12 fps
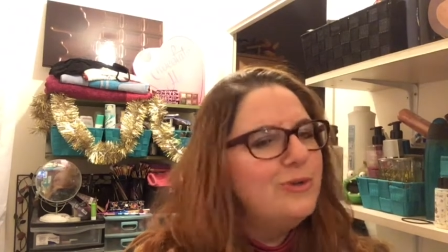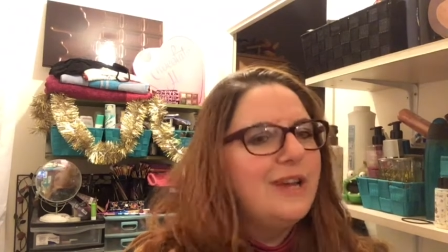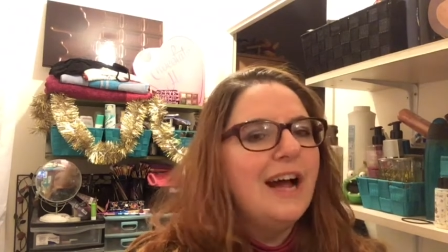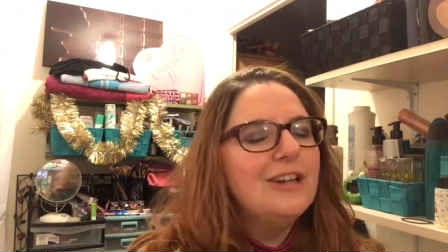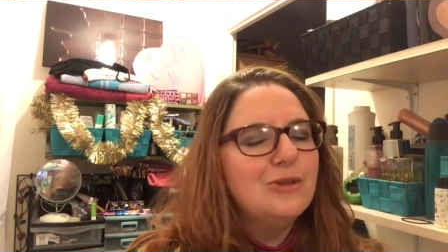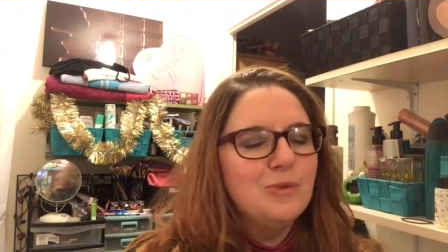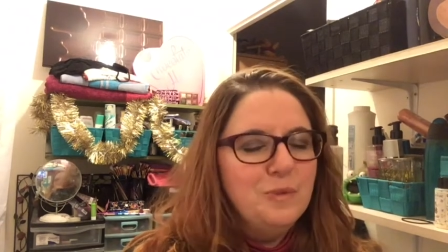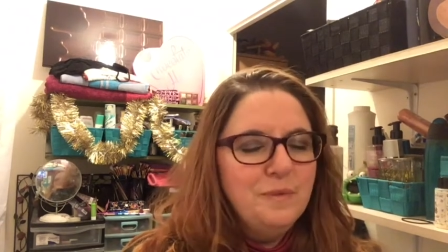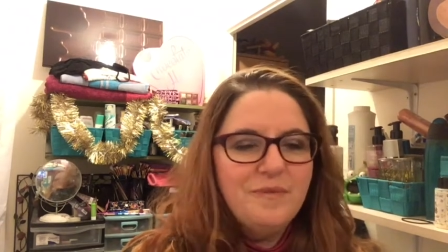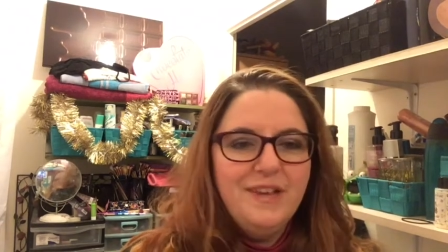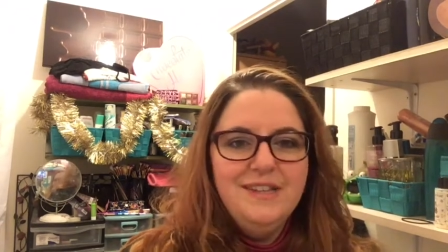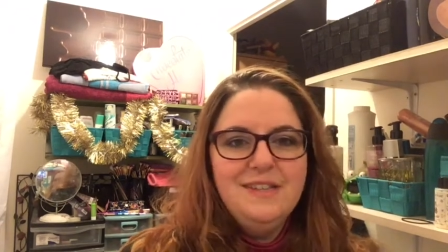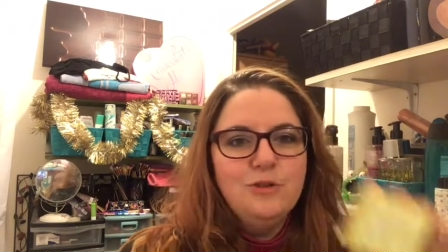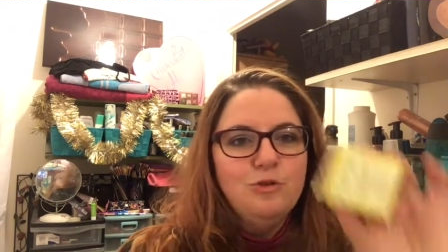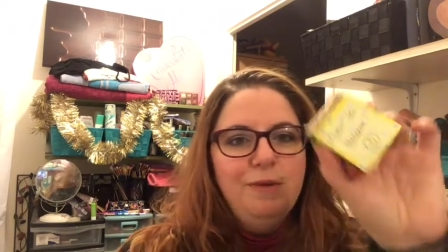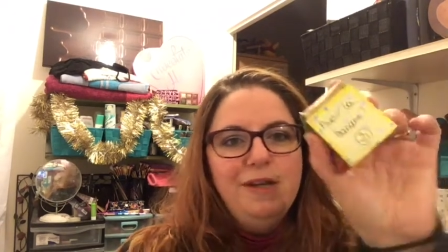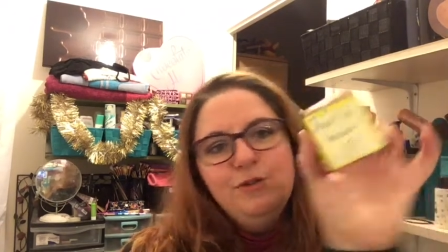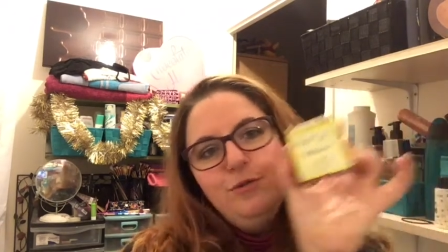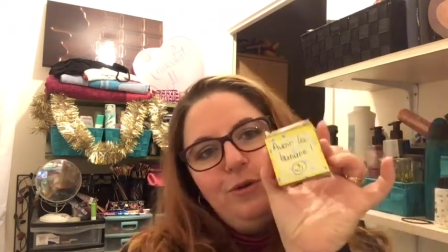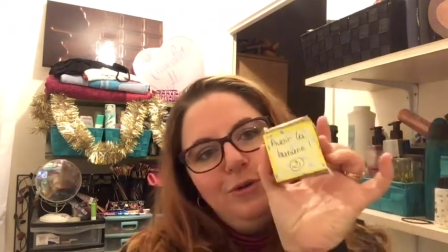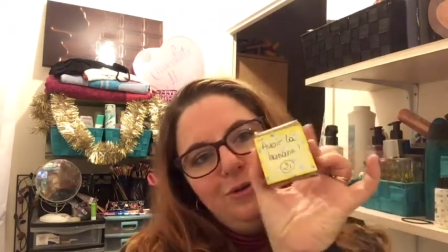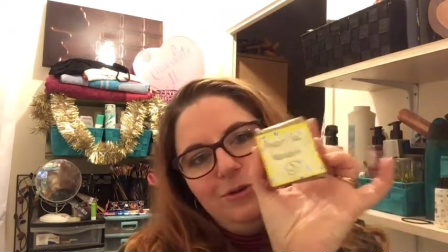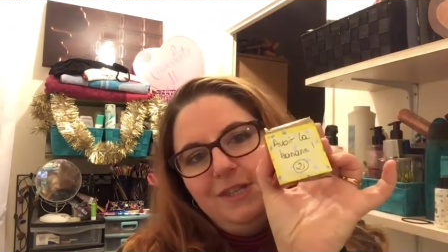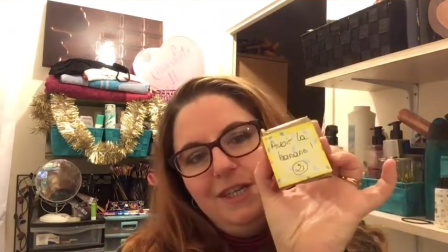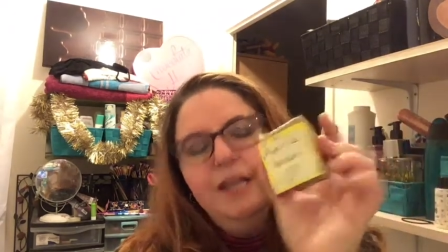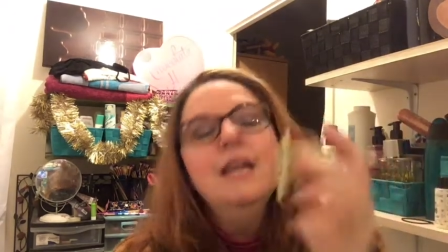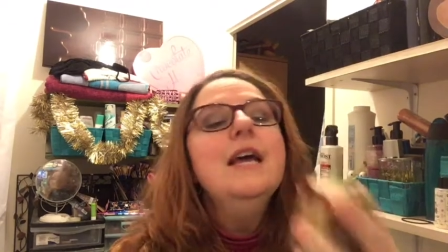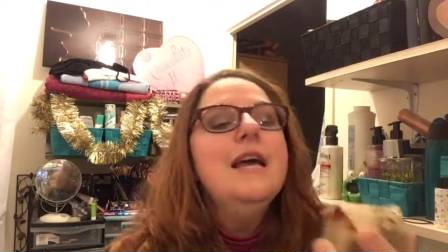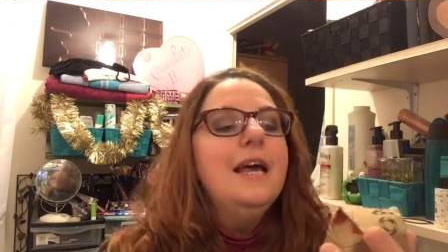carton et c'est tombé sur ceci.